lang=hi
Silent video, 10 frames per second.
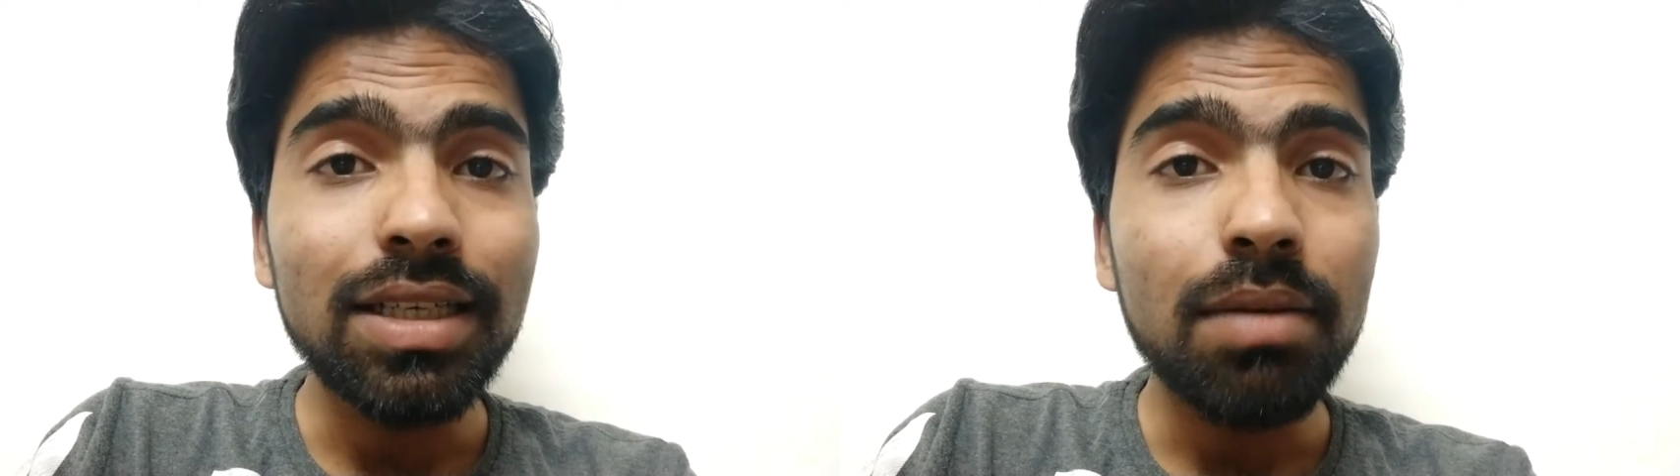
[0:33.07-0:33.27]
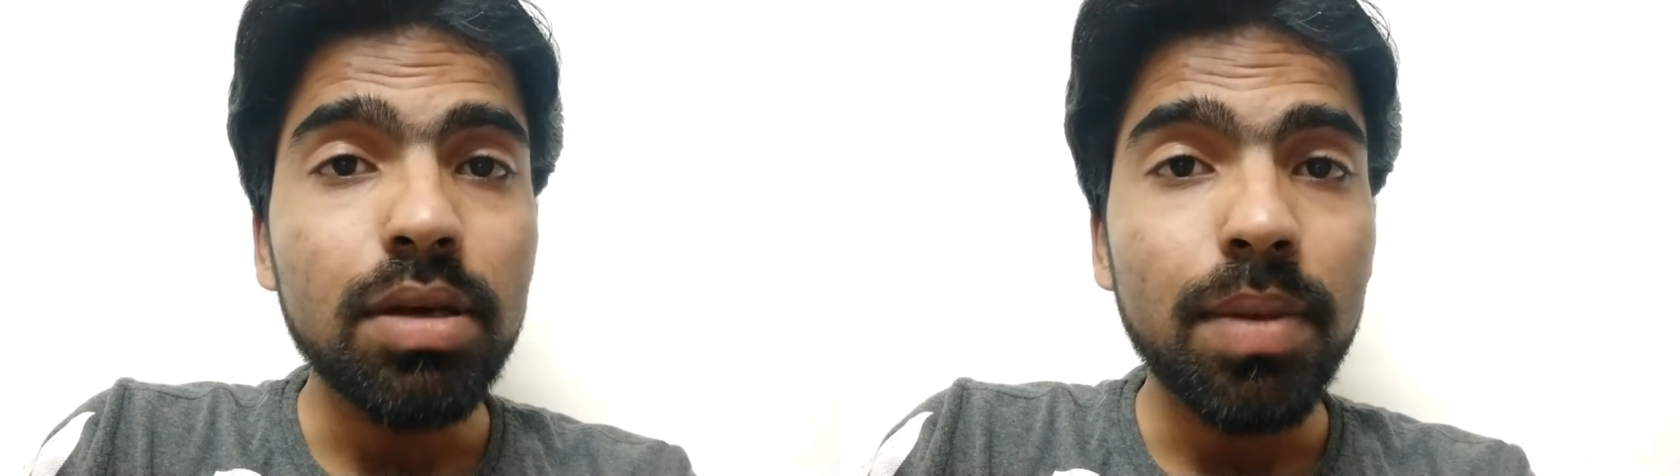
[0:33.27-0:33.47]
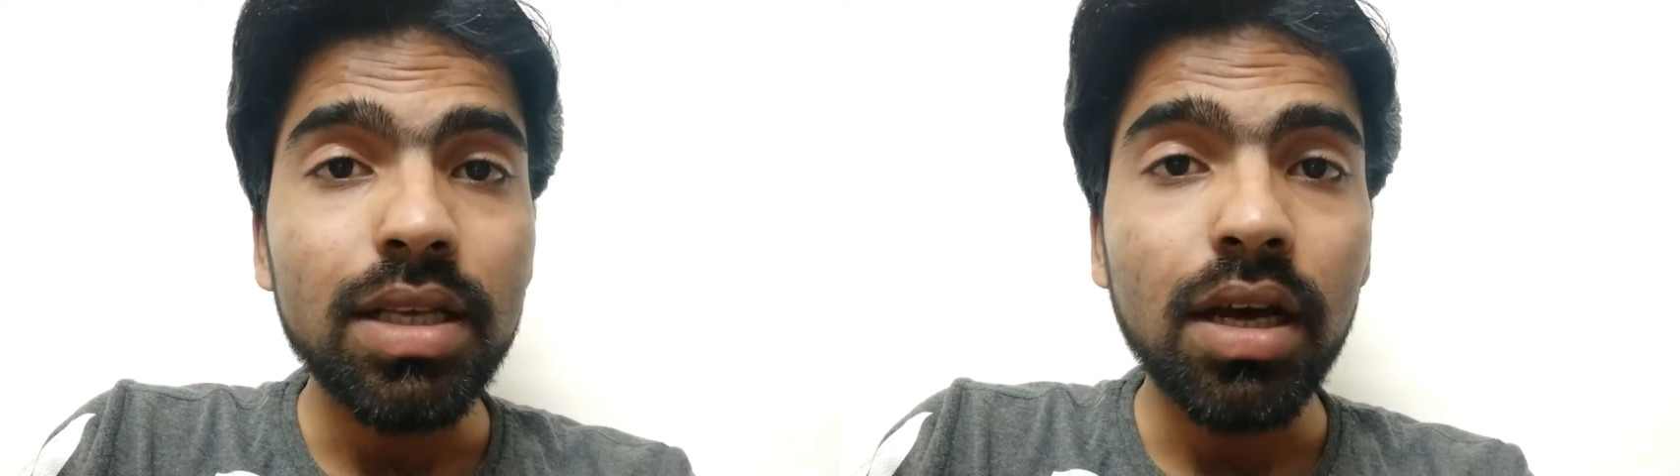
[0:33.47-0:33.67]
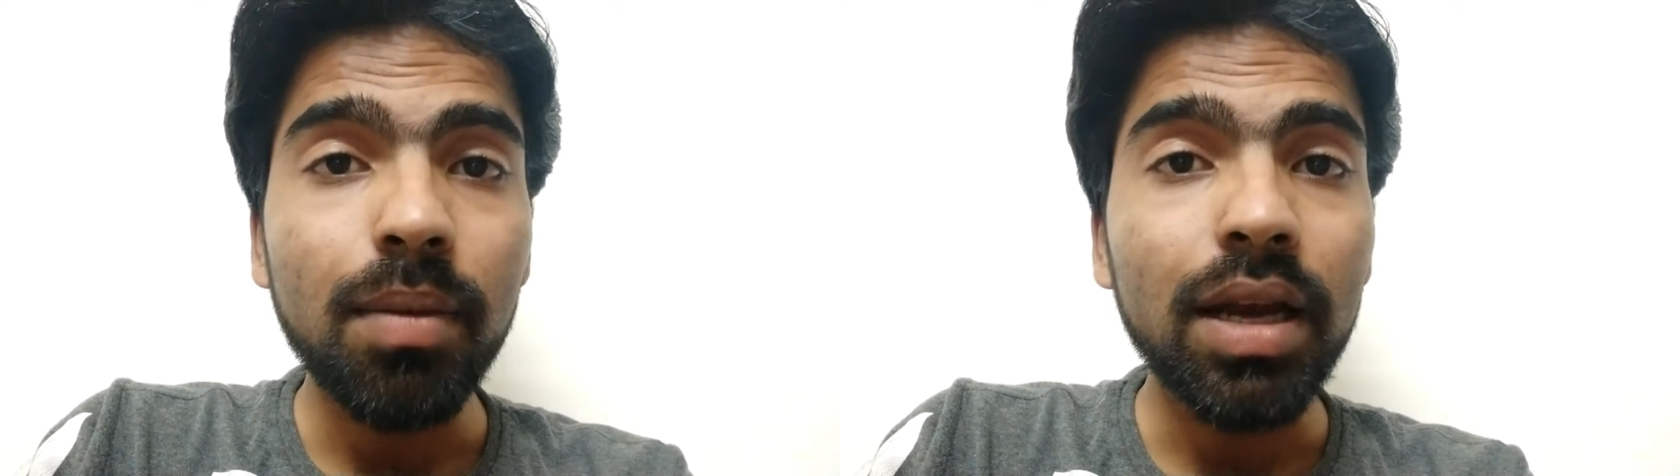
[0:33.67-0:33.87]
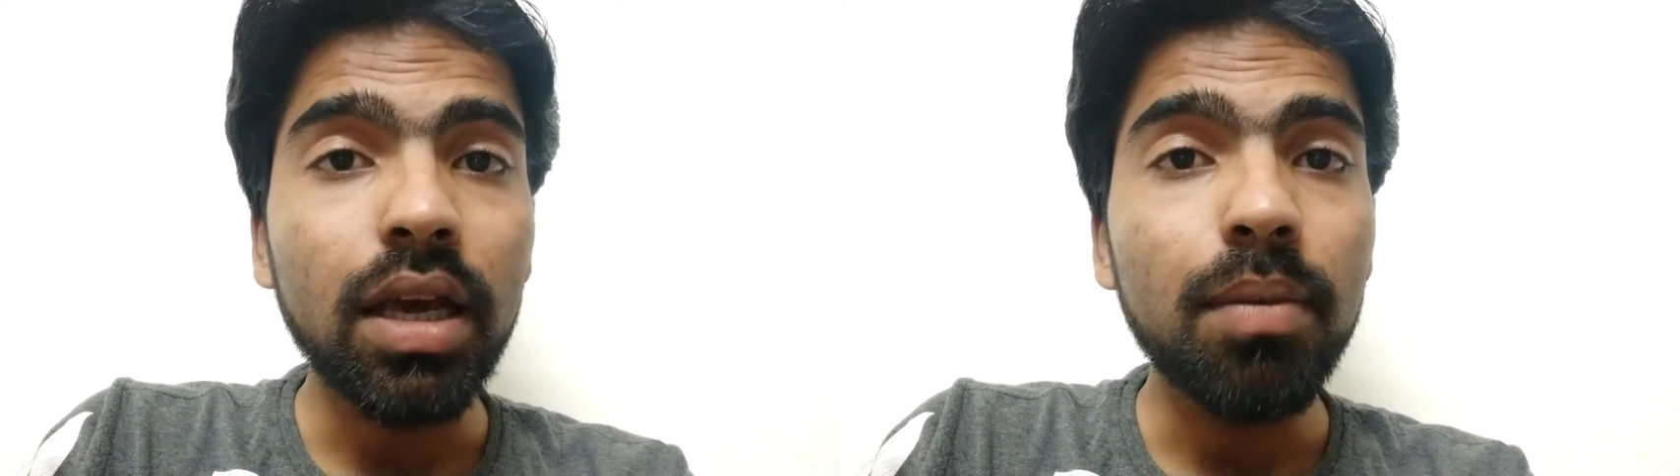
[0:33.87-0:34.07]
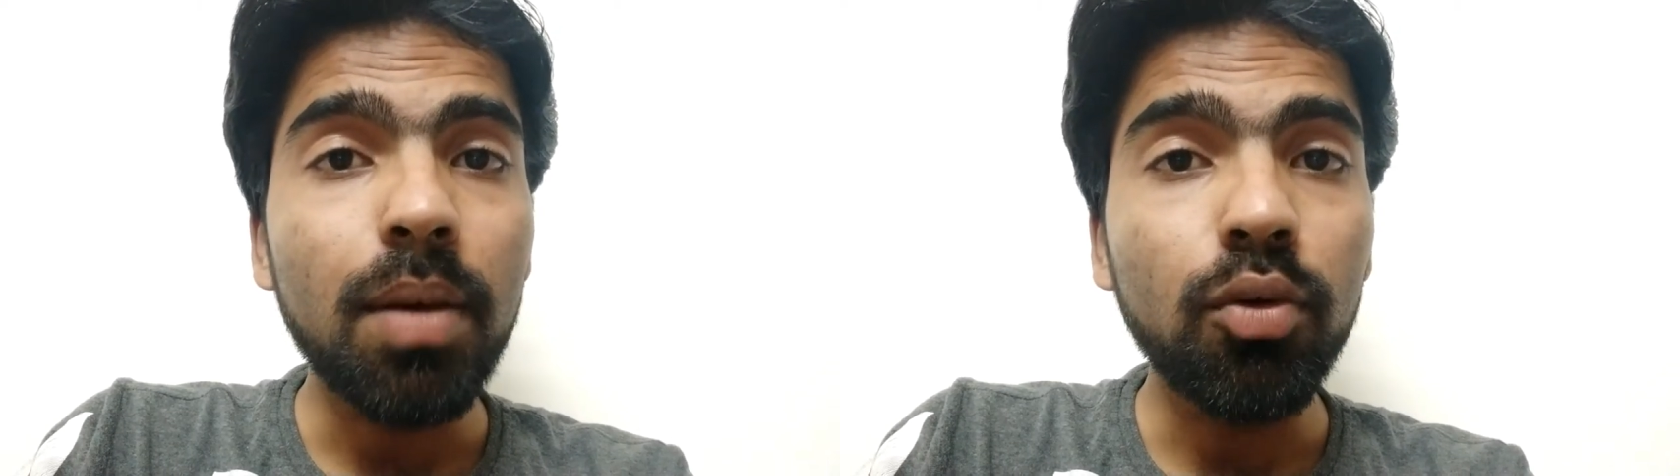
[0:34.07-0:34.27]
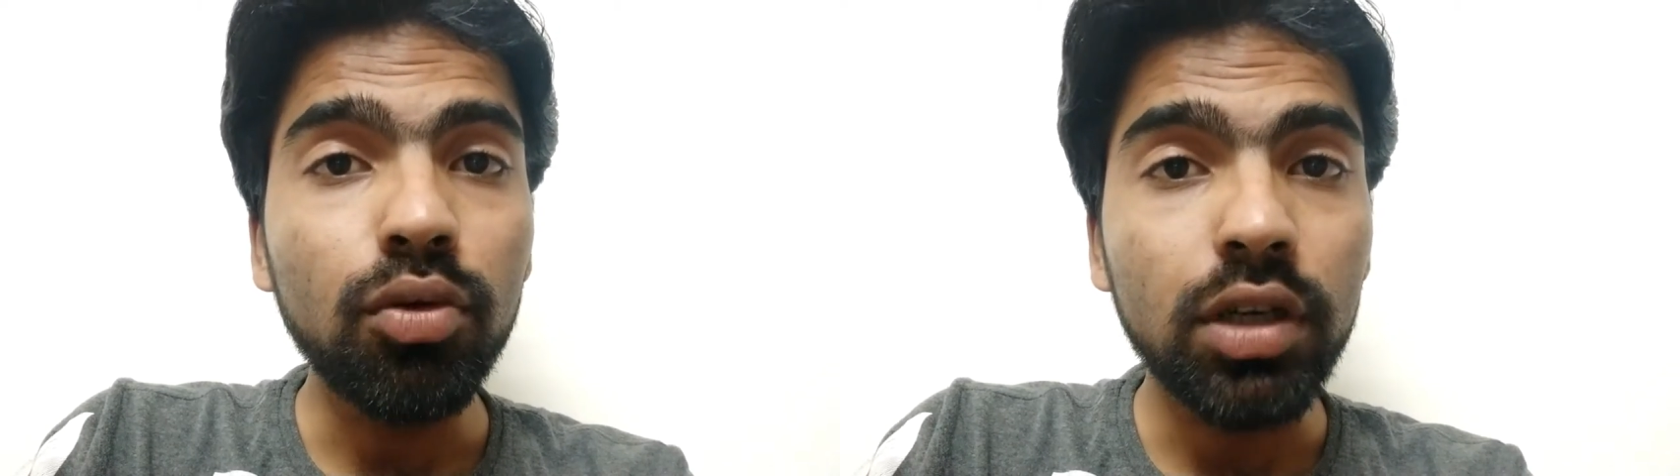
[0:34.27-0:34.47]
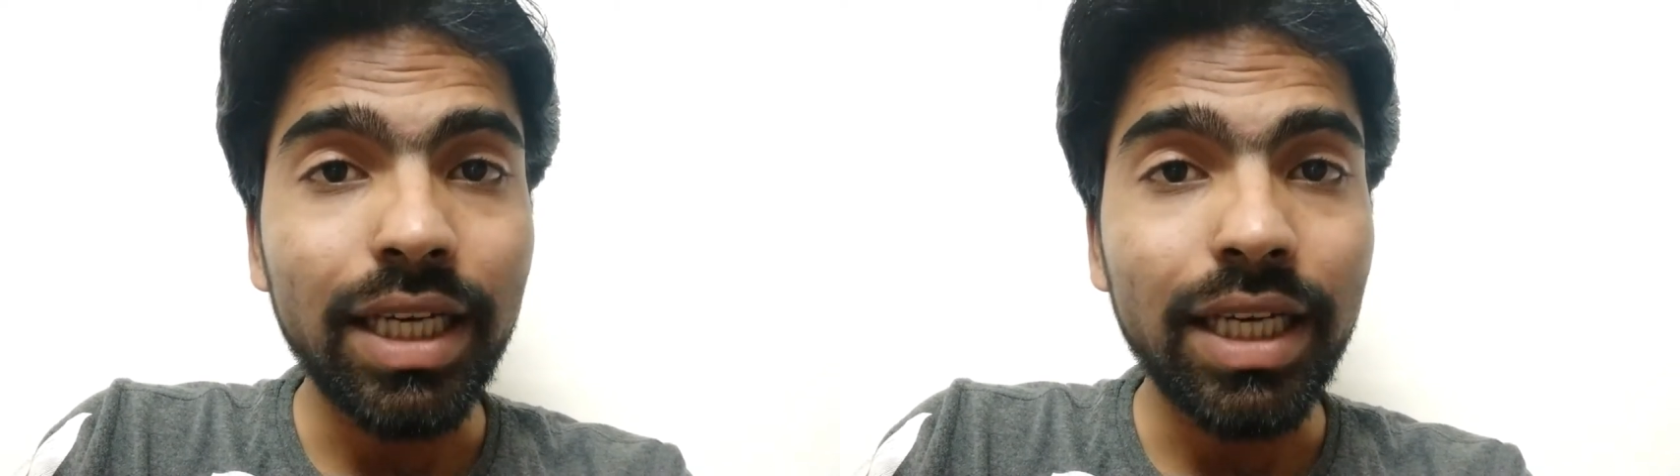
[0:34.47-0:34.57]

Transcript: की ऐप से पैसा कमाने के मैं आपको